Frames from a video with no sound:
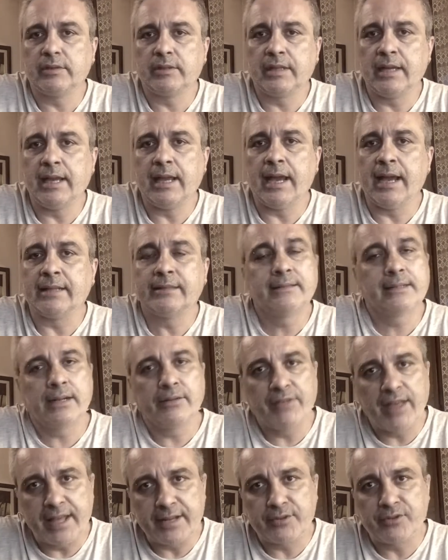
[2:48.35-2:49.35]
che
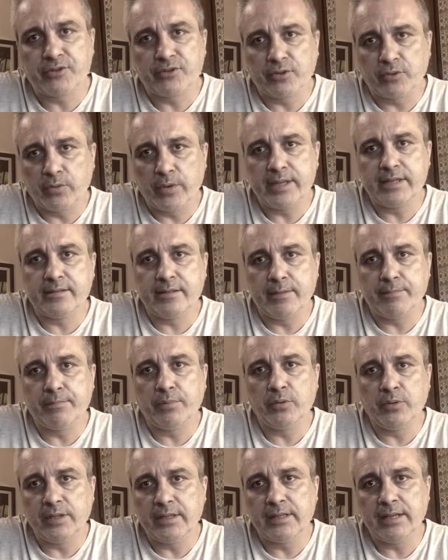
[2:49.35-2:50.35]
attraverso questi
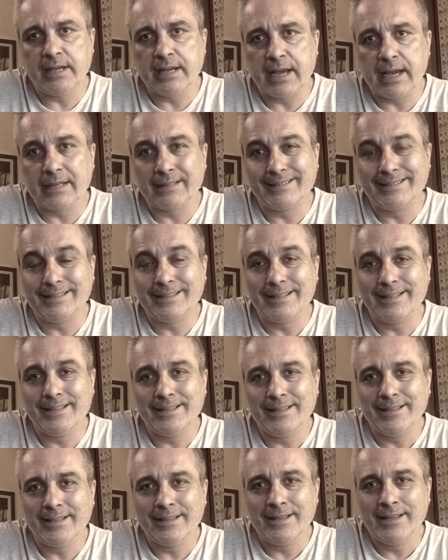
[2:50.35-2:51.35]
politicanti
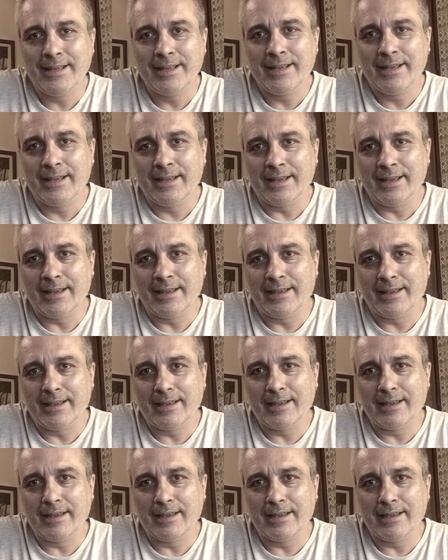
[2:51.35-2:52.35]

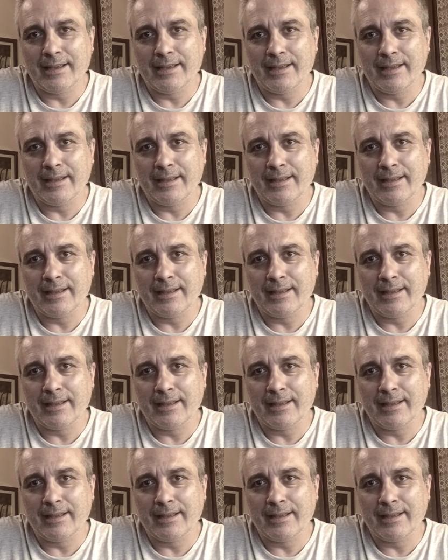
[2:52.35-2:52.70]
eh,